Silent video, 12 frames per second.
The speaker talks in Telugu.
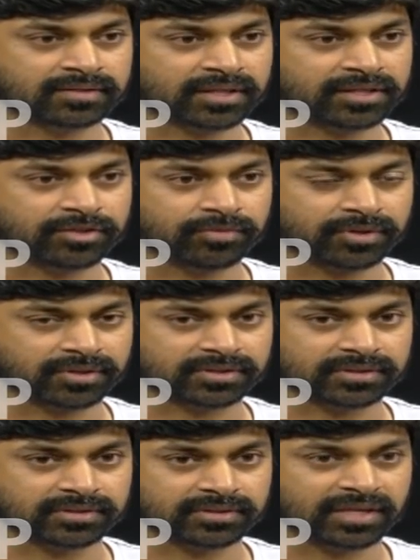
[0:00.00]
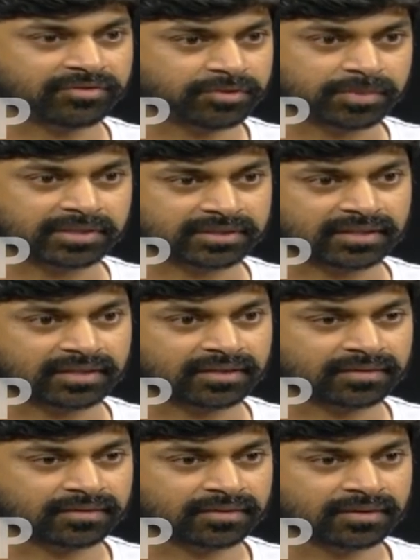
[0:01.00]
సాయిదేవ ప్రొడక్షన్స్ ఎన్వి ప్రసాద్
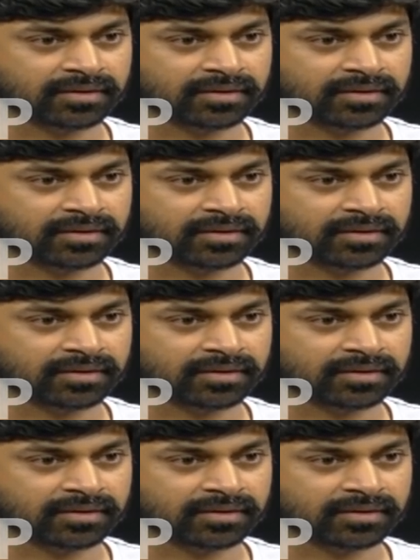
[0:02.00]
గారు